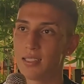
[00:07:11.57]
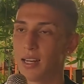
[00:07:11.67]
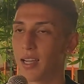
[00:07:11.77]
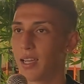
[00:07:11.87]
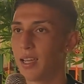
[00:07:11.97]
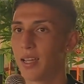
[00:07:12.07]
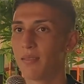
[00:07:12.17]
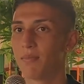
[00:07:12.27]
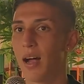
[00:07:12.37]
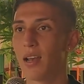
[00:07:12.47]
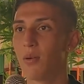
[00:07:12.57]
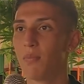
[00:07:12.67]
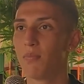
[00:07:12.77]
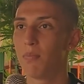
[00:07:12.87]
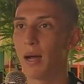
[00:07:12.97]
será que algo
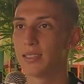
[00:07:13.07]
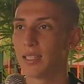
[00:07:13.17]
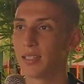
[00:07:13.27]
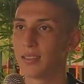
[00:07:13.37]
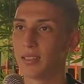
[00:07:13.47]
pasa